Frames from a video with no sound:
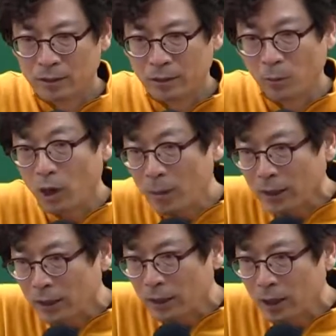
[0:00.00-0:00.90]
뭐가
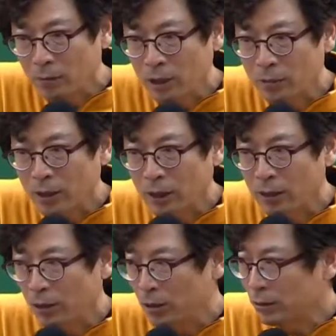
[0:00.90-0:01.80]
바뀌기 때문에 이런 말 한
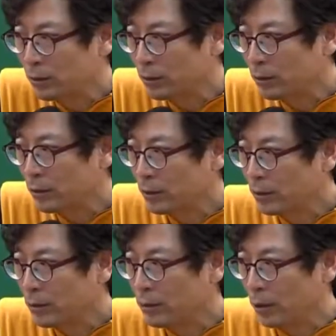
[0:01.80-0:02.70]
거라고요?
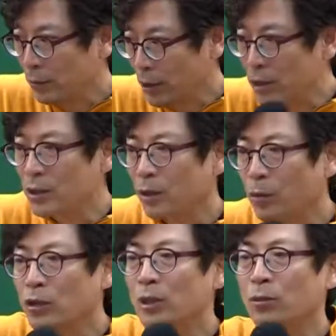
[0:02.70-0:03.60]
면적.
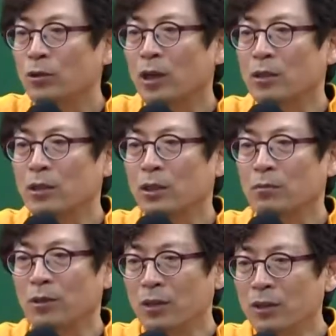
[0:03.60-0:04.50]
표제부 쪽에
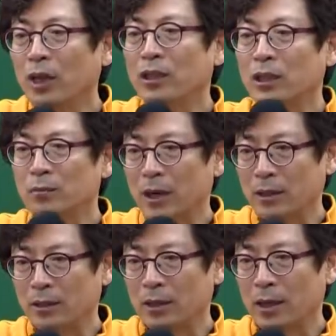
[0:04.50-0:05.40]
써지는 면적이 지금
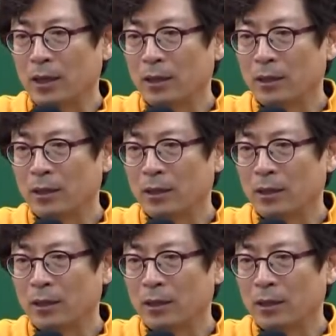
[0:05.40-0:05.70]
바뀐 거야.